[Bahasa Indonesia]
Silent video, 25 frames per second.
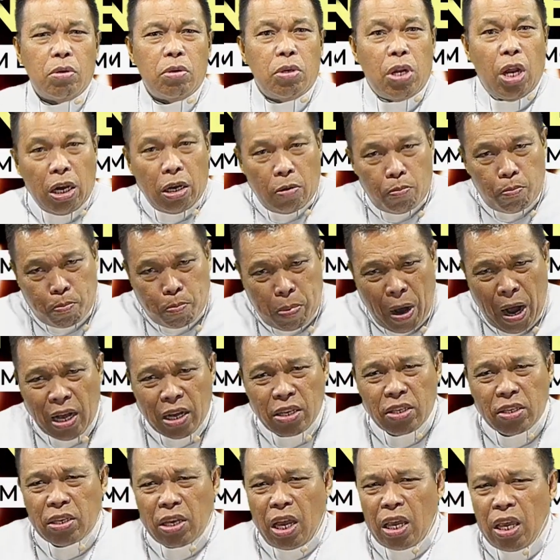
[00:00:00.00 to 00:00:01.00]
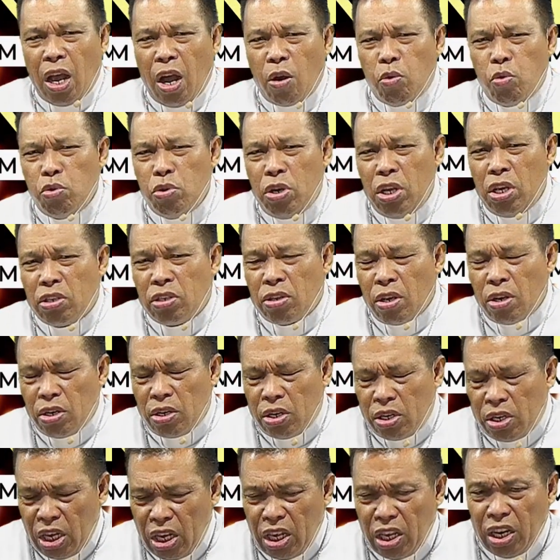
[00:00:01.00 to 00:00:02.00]
dan bangsa Yahudi
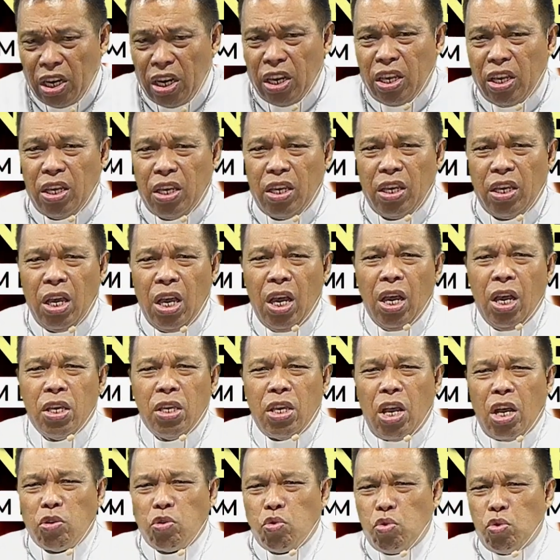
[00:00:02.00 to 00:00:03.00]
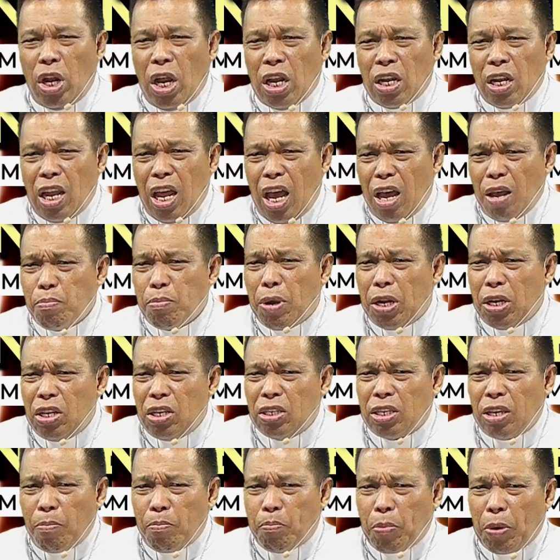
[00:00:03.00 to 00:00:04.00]
sendiri yang sudah lama
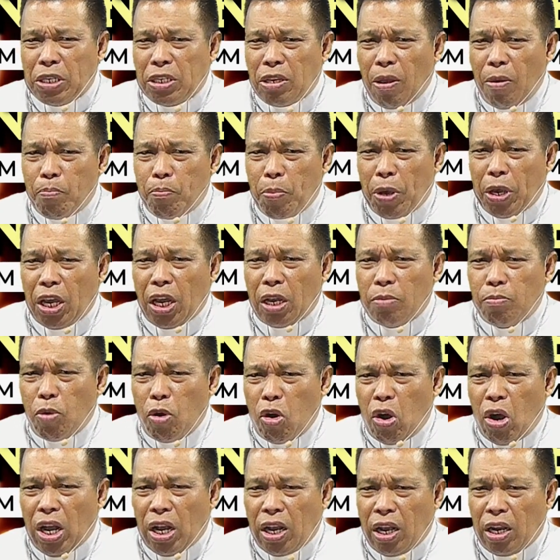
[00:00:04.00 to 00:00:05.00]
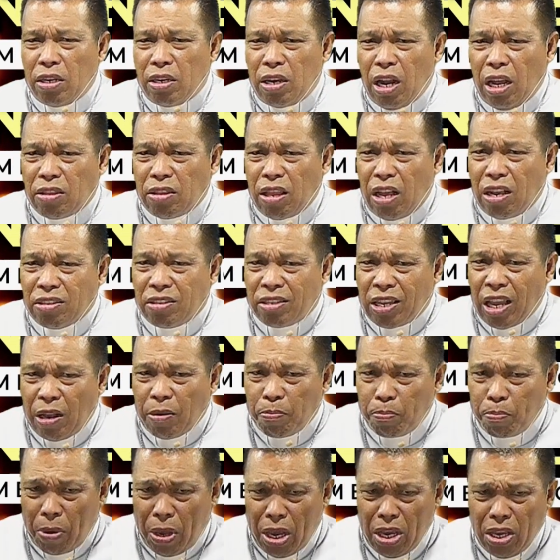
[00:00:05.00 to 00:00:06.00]
disampaikan bahwa akan datang
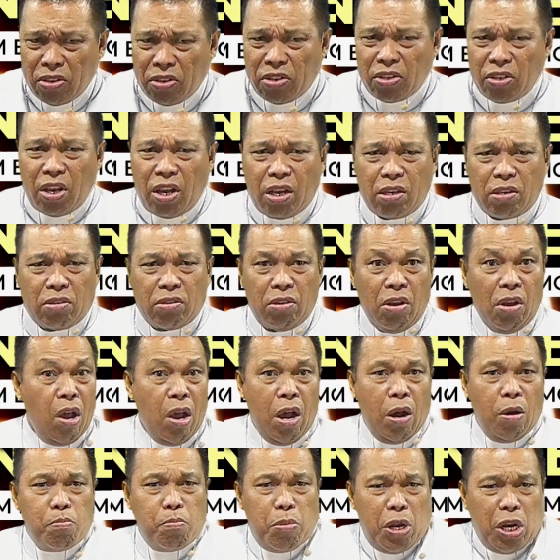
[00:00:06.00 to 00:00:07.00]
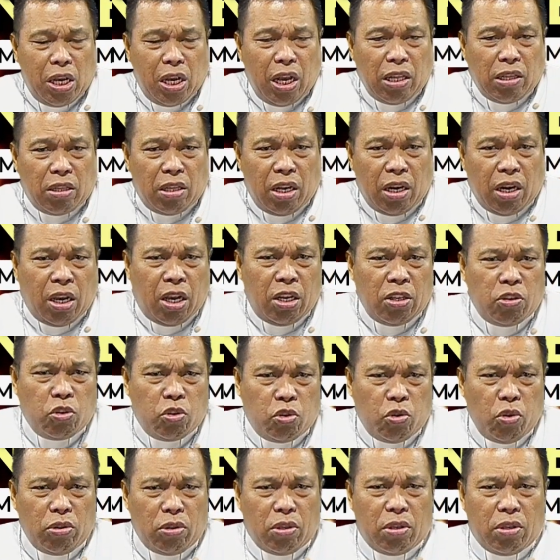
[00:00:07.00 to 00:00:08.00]
Sang Mesias. Mereka
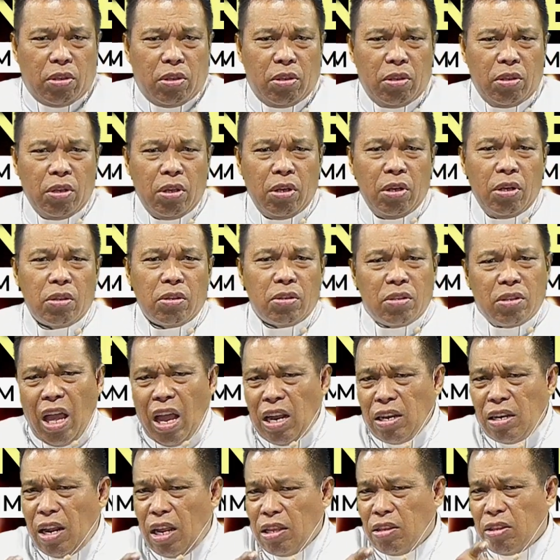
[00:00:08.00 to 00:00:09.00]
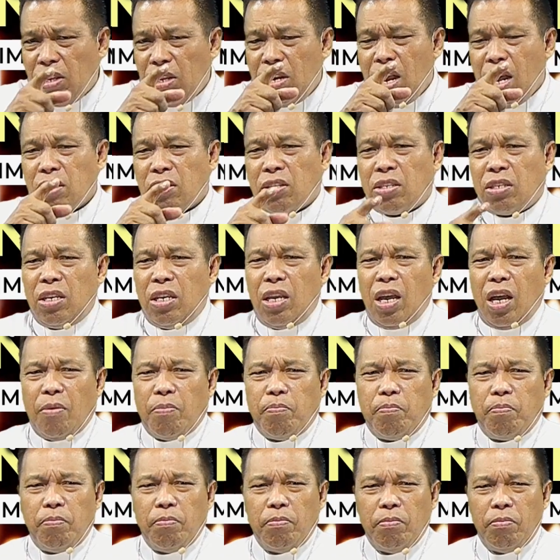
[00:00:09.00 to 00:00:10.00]
terkejut, tanda tidak
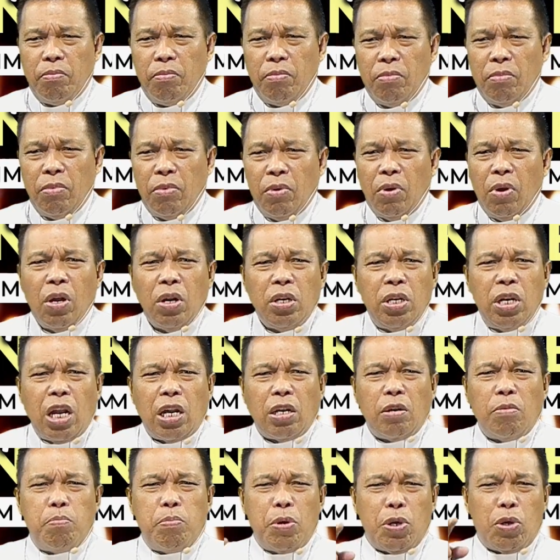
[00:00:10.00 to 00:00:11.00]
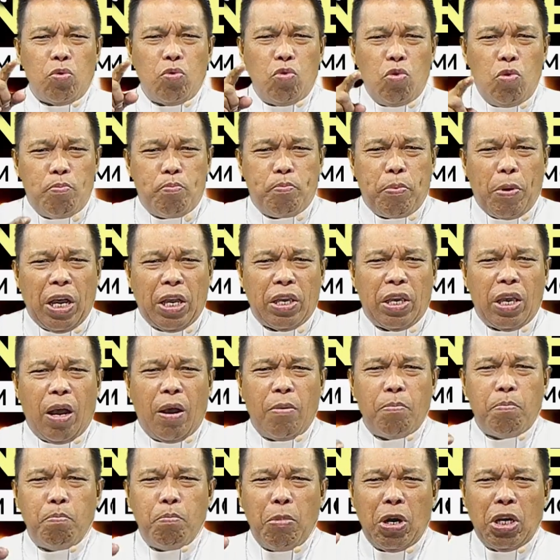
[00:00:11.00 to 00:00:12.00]
siap dan
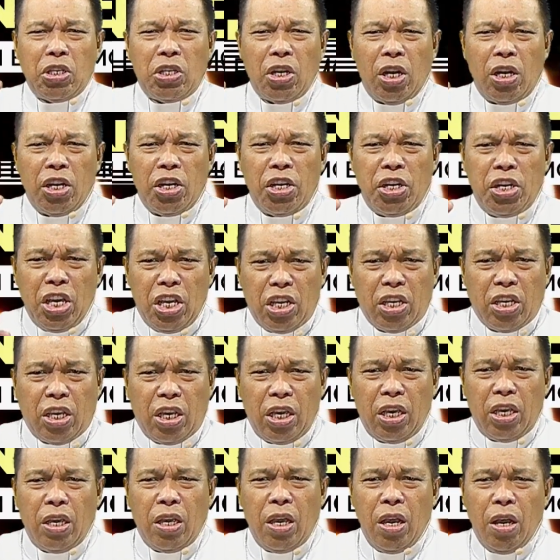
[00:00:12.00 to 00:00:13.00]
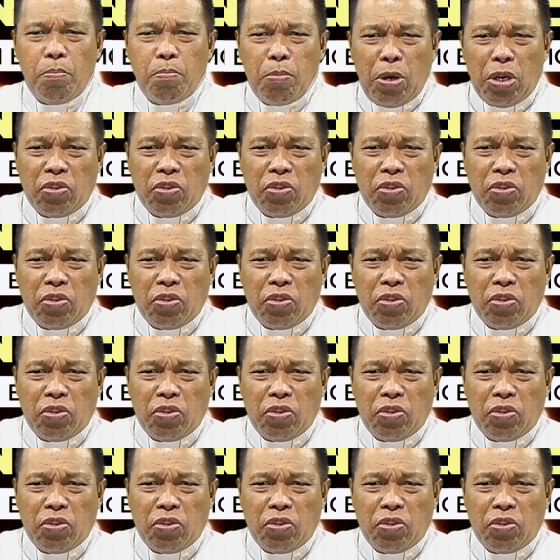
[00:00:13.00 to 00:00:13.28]
berupaya menyelidiki,